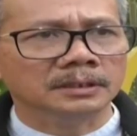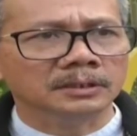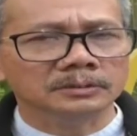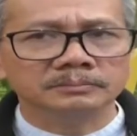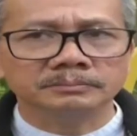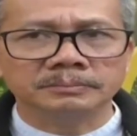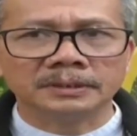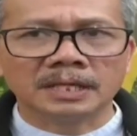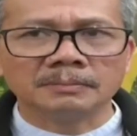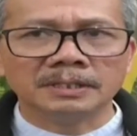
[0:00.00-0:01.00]
uh,
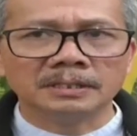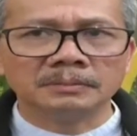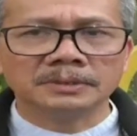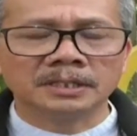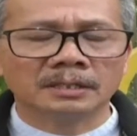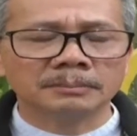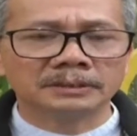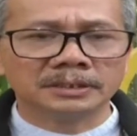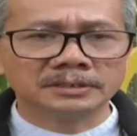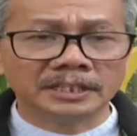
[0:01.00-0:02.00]
pertama
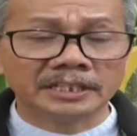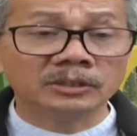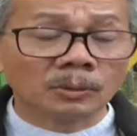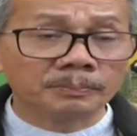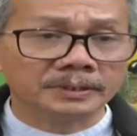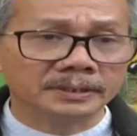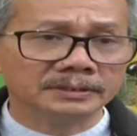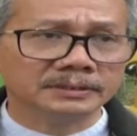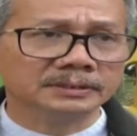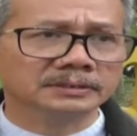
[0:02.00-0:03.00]
menyelamatkan standing crop ya
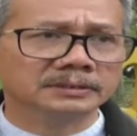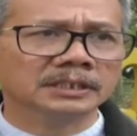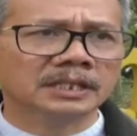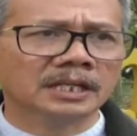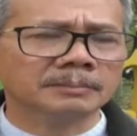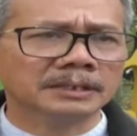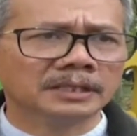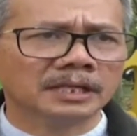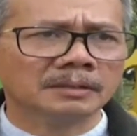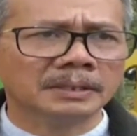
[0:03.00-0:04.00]
jadi
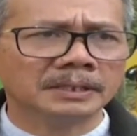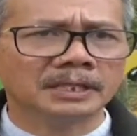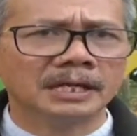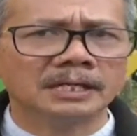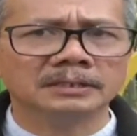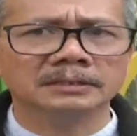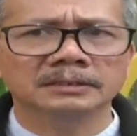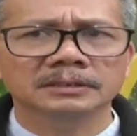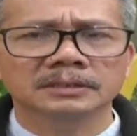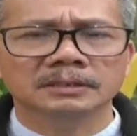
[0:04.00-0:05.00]
tanaman-tanaman yang
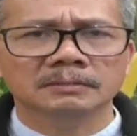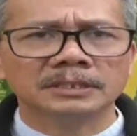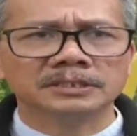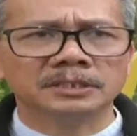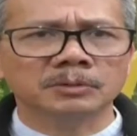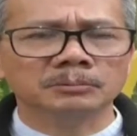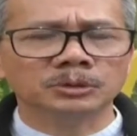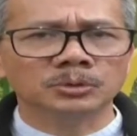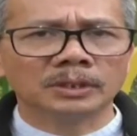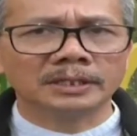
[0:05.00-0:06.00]
masih
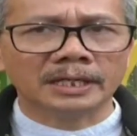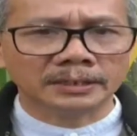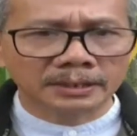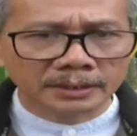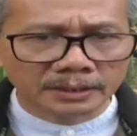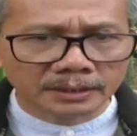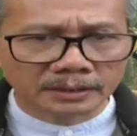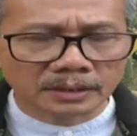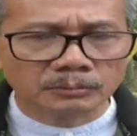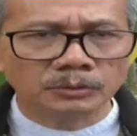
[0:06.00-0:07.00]
membutuhkan air
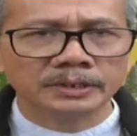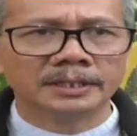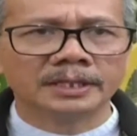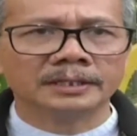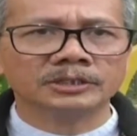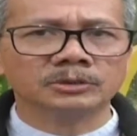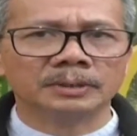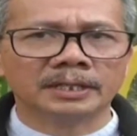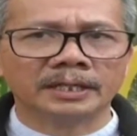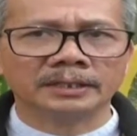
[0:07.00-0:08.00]
kemudian ada
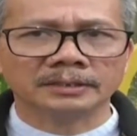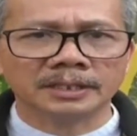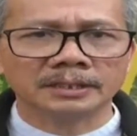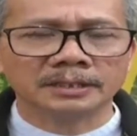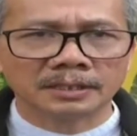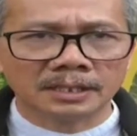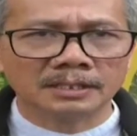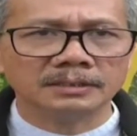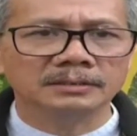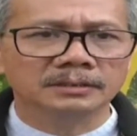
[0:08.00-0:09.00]
sumber airnya kita
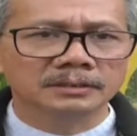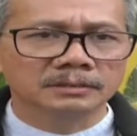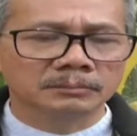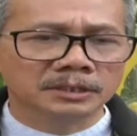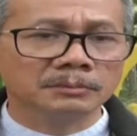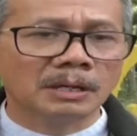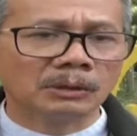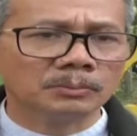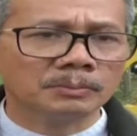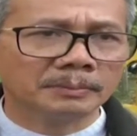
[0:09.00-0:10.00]
beri
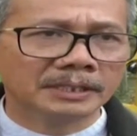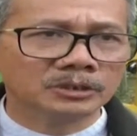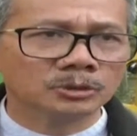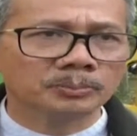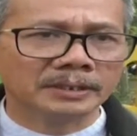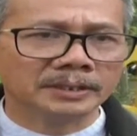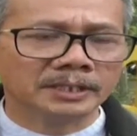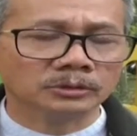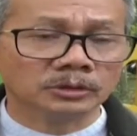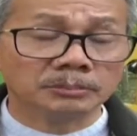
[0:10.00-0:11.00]
baku bagaimana
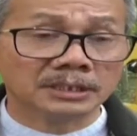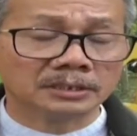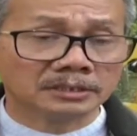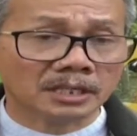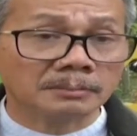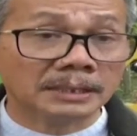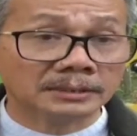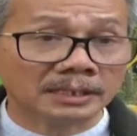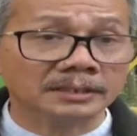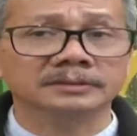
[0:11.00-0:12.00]
supaya itu bisa
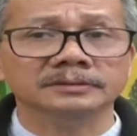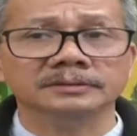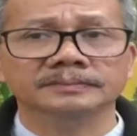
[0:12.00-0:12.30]
terselamatkan